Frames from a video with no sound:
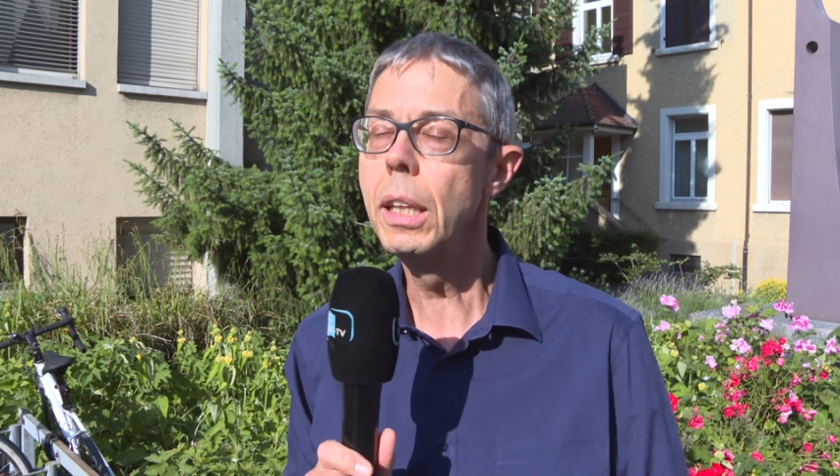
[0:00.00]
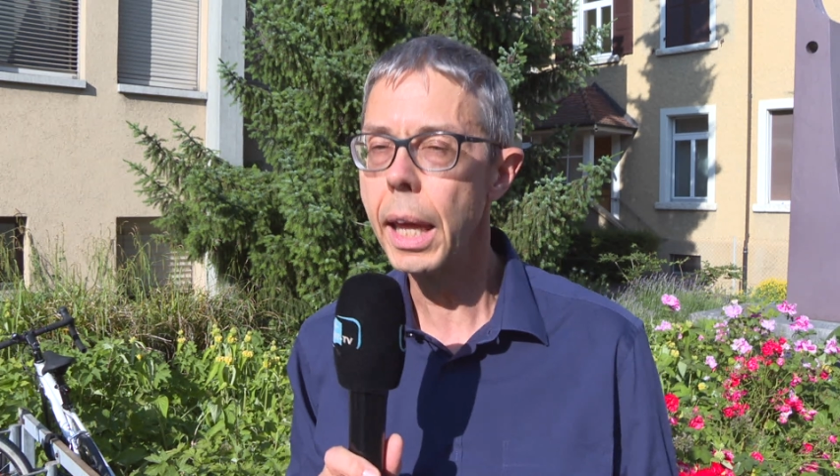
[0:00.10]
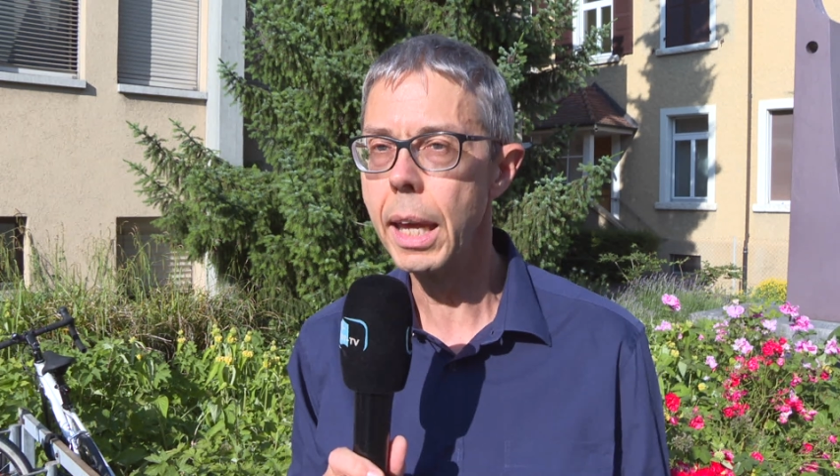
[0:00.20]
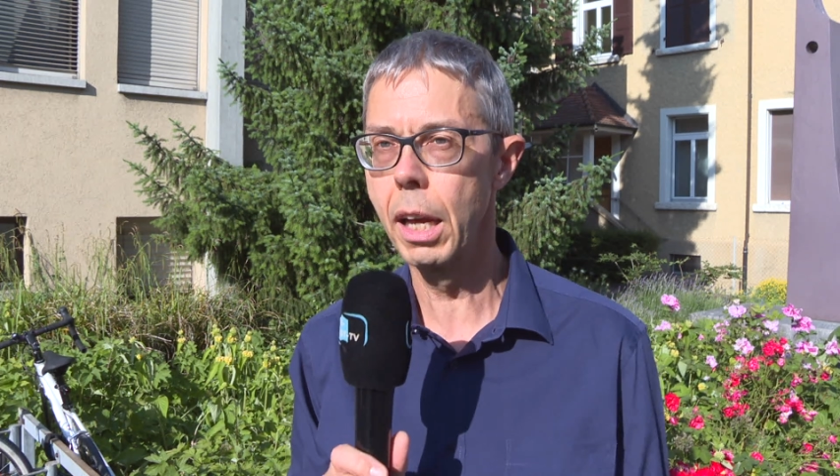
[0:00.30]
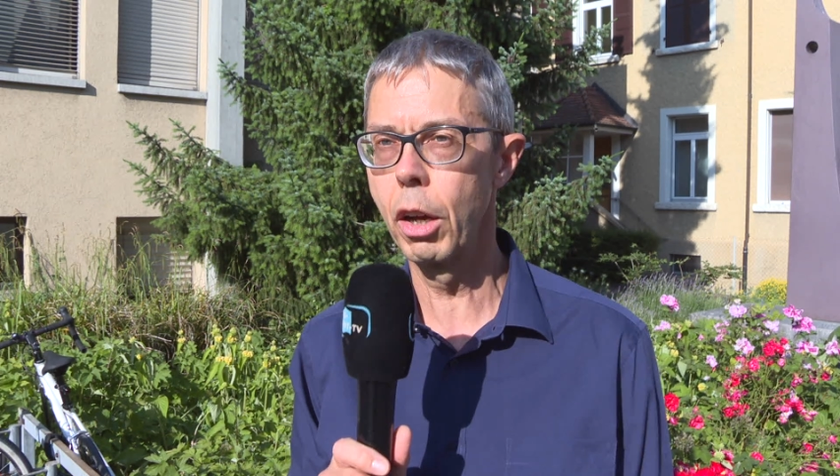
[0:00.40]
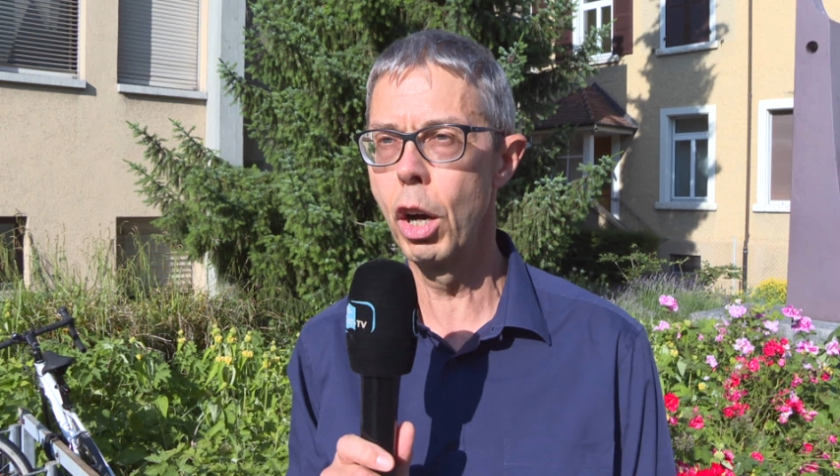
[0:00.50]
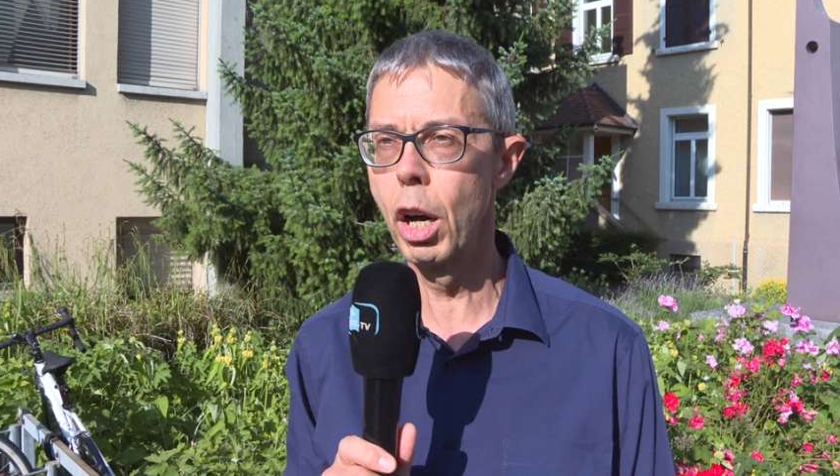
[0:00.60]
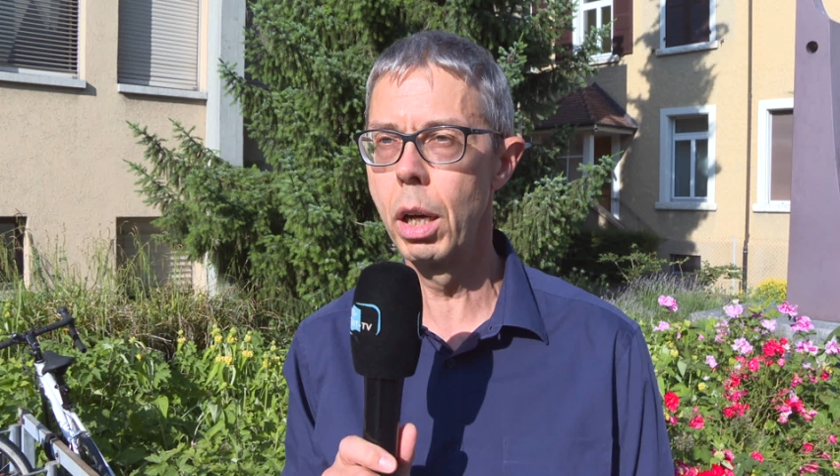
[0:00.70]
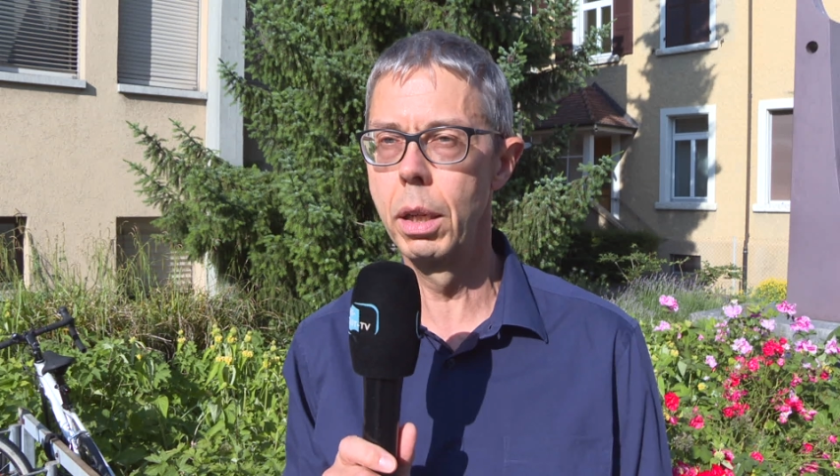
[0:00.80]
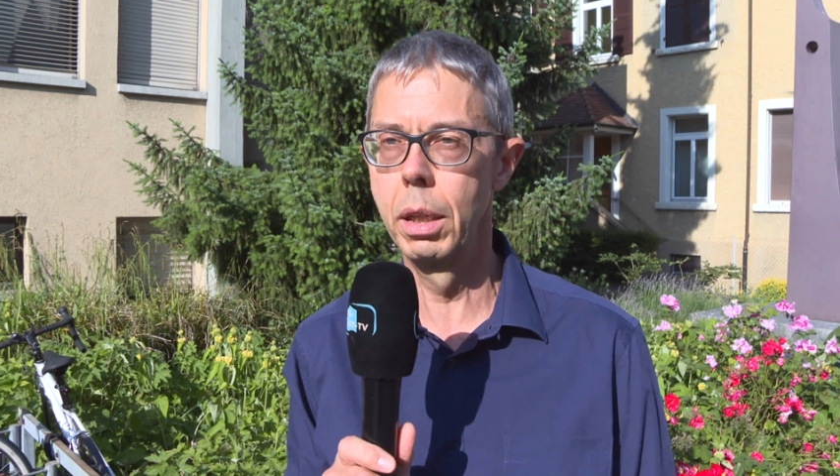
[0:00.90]
Ideen
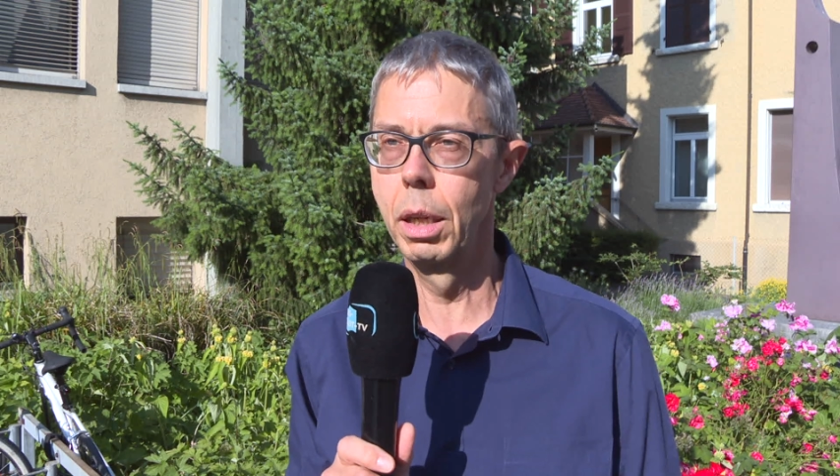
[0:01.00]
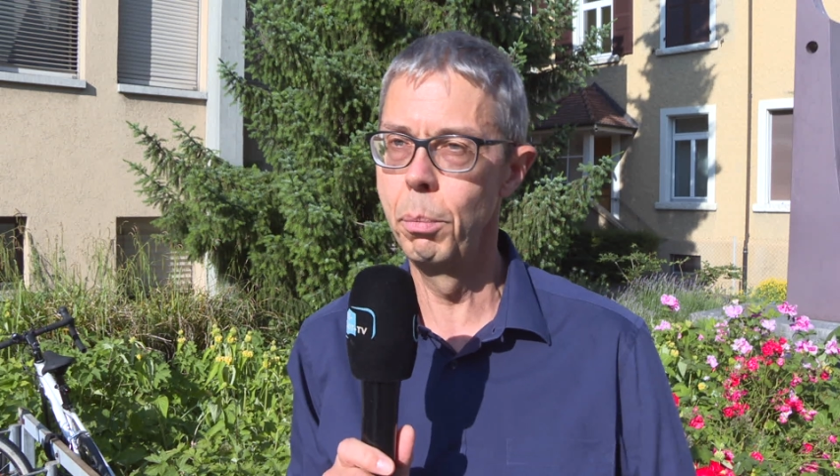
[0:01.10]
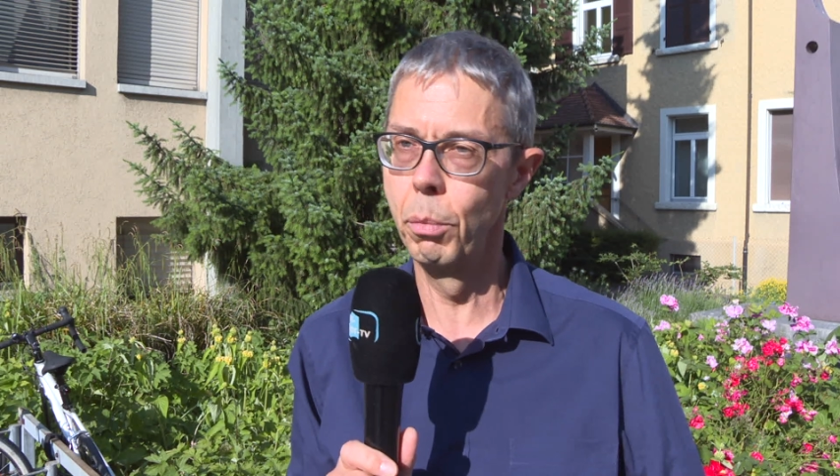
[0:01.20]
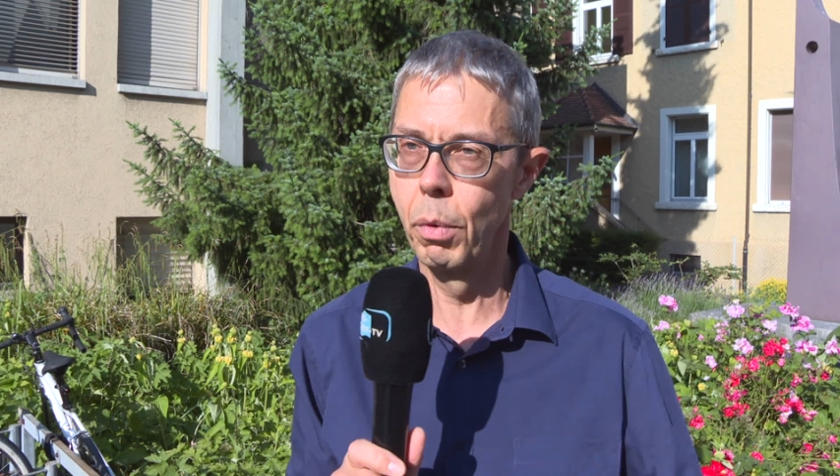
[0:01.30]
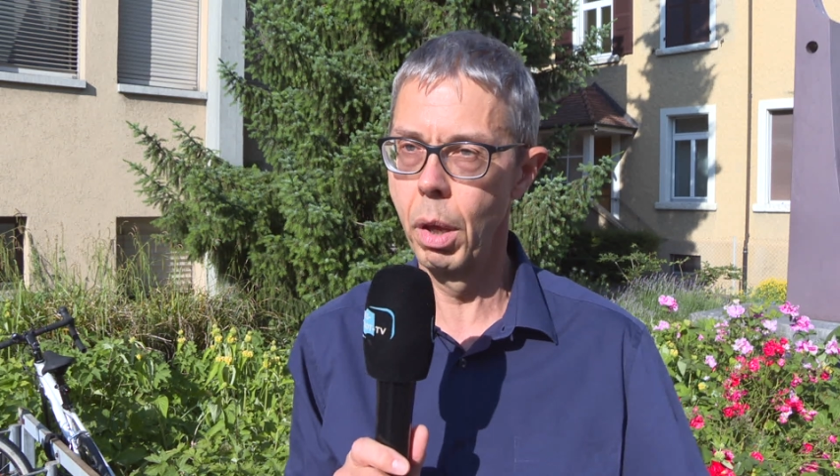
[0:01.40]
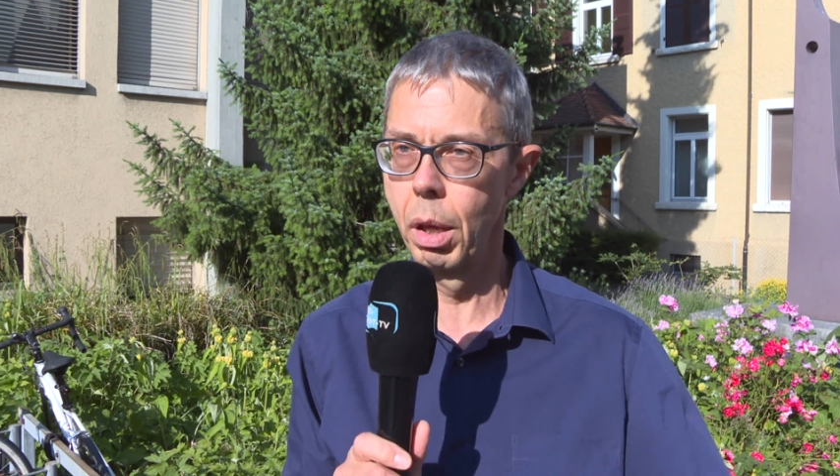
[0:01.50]
gehabt, ähm,